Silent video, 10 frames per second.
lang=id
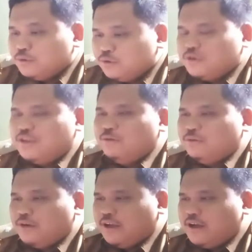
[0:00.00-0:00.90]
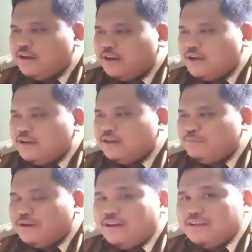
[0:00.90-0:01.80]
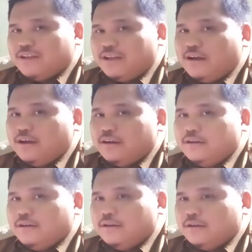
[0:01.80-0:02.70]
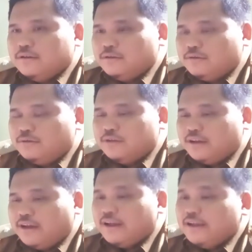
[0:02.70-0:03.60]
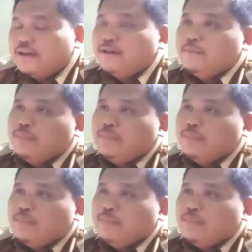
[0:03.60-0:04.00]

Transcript: khususnya untuk rekan-rekan kepala desa yang ada di seluruh tanah air,